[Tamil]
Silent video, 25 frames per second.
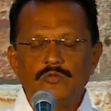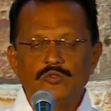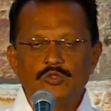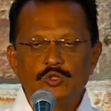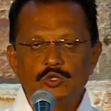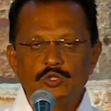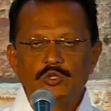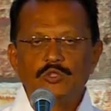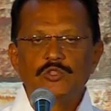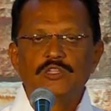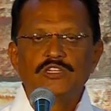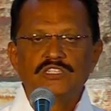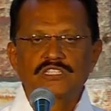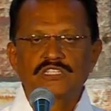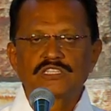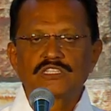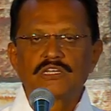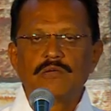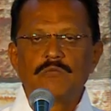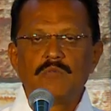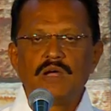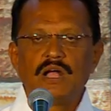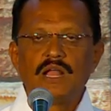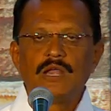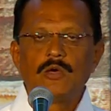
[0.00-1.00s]

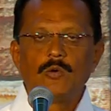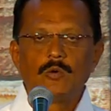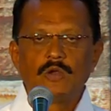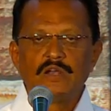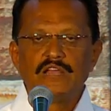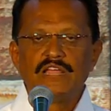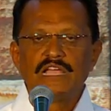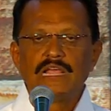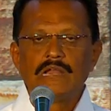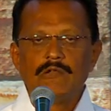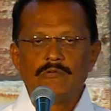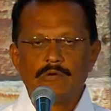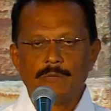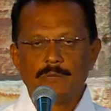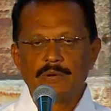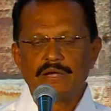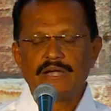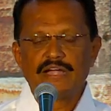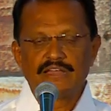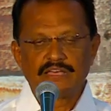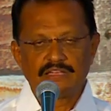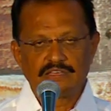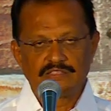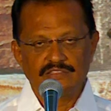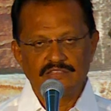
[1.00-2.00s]
துர்தஷ்டமான ஒரு நிகழ்வு அப்போ
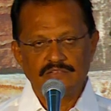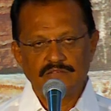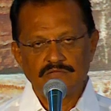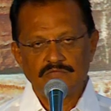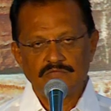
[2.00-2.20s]
நடக்குது